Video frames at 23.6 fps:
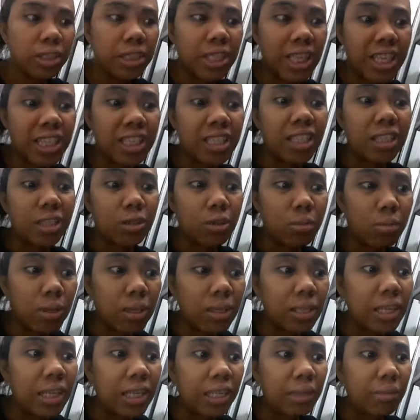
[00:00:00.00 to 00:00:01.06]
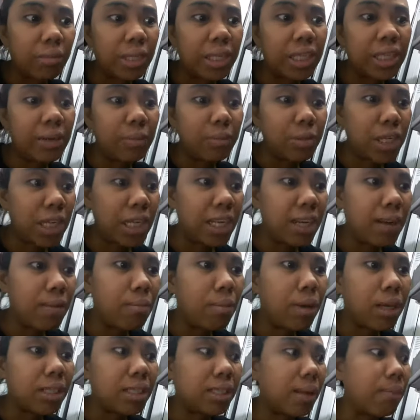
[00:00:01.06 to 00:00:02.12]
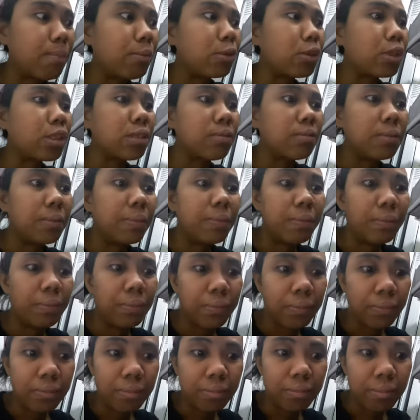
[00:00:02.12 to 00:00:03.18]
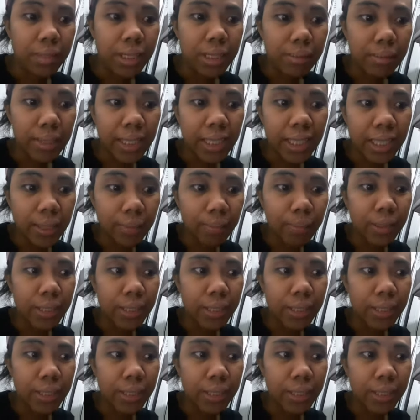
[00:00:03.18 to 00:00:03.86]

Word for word: size niya sobrang laki, mahirap siya ilabas. Tapos, mas mahirap